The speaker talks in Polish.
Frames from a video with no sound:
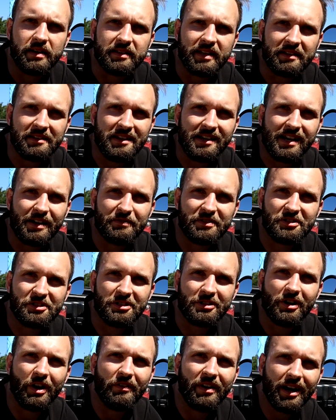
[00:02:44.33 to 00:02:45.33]
Technika
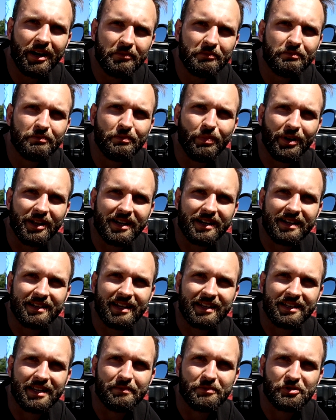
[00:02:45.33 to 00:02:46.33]
wyścigowa polega
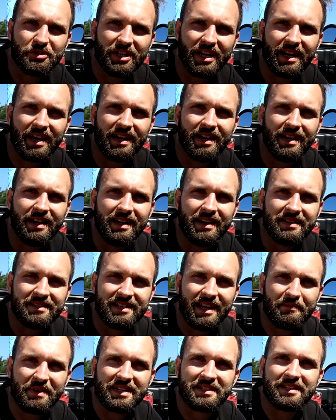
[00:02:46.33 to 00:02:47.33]
na tym, że
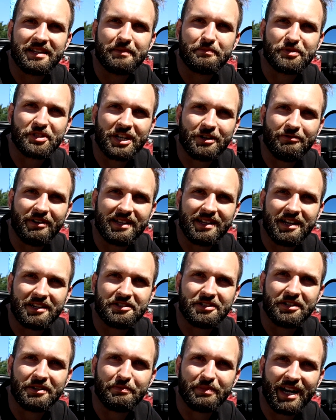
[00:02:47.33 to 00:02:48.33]
zamiast
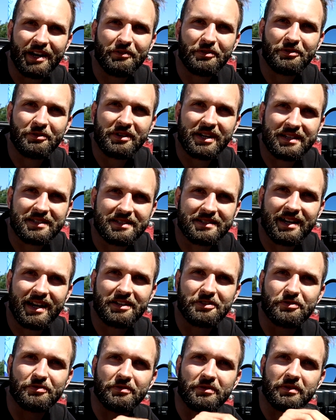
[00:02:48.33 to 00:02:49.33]
przekładać prawą nogę z
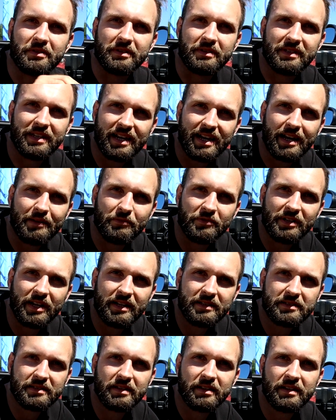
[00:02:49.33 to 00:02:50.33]
gazu na
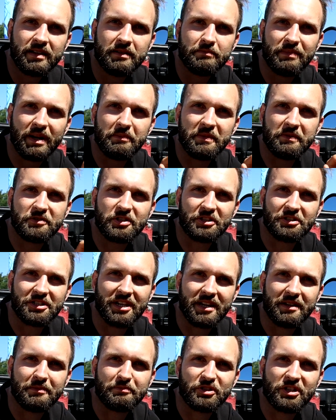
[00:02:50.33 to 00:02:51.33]
hamulec, mamy
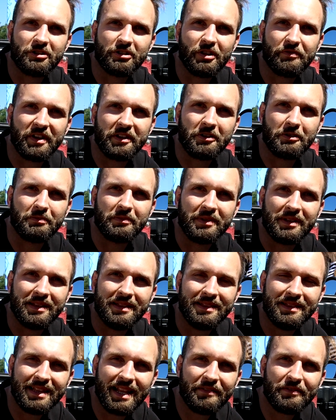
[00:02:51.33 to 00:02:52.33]
wcześniej przygotowaną
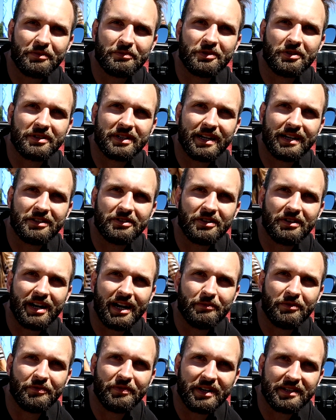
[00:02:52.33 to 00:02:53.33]
lewą nogę do
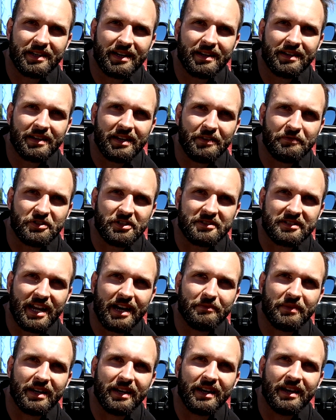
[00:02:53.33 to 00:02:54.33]
hamowania i
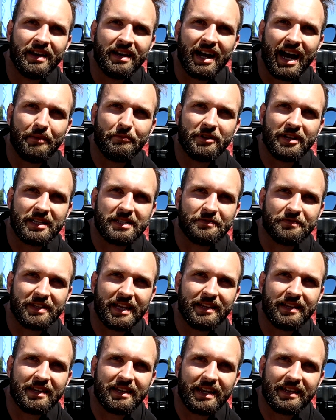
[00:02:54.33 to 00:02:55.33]
wciskamy hamulec
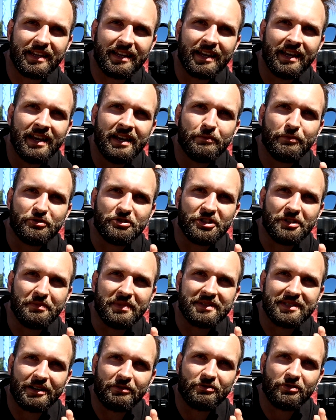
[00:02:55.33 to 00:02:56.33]
wtedy, kiedy
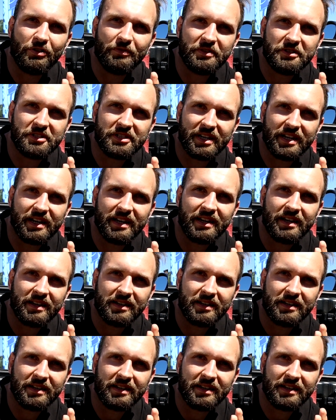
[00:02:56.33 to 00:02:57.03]
puścimy całkowicie